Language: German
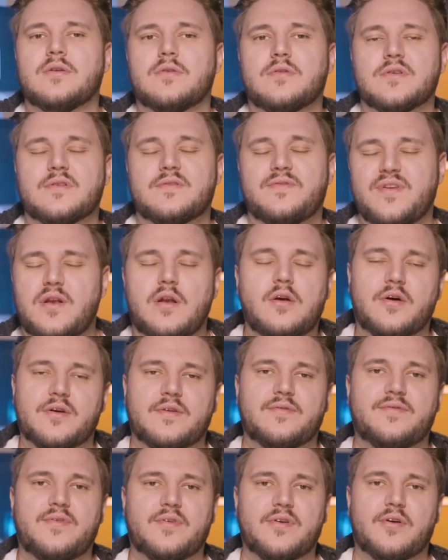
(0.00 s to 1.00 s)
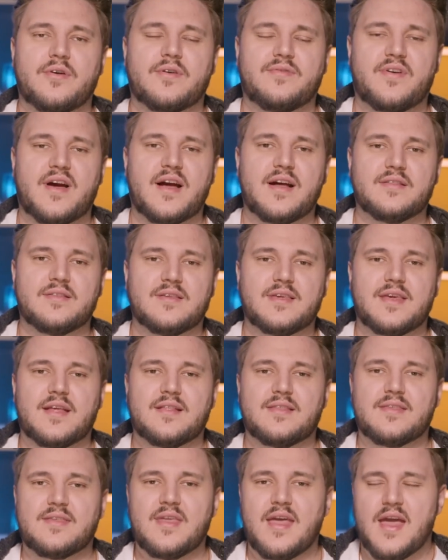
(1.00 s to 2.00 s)
Und viele Leute von euch fragen sich
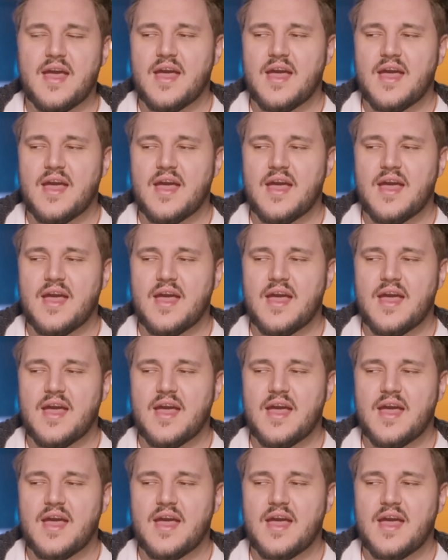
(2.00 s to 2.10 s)
jetzt,